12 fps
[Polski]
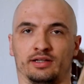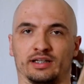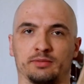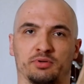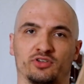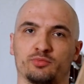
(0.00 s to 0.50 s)
Tak
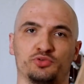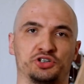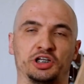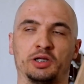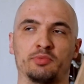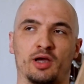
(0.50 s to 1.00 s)
naprawdę
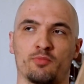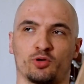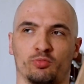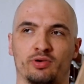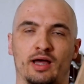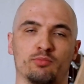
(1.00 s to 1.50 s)
później nie miałem
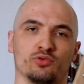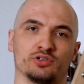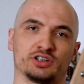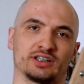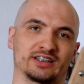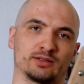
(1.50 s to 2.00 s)

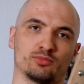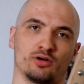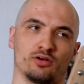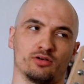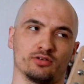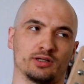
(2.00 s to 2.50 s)
problemu, czy tak
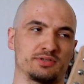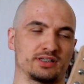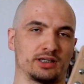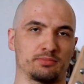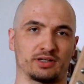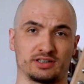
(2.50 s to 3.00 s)
samo
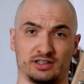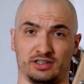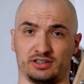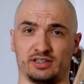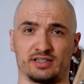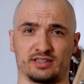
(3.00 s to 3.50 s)
napisanie pracy
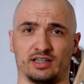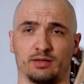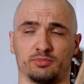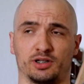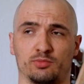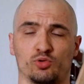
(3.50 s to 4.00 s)
inżynierskiej
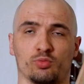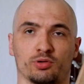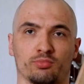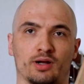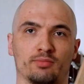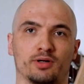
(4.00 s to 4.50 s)
dla mnie nie było
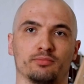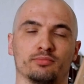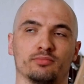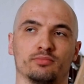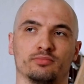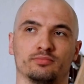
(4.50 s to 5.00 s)
problemem.
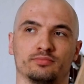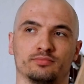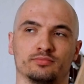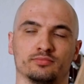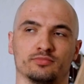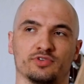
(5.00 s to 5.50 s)

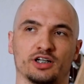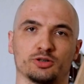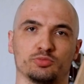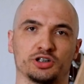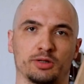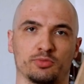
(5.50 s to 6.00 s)

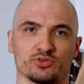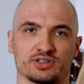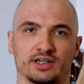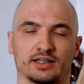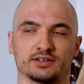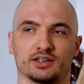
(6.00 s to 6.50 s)
Wręcz musiałem ją
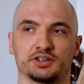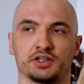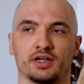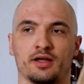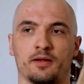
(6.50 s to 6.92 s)
skracać.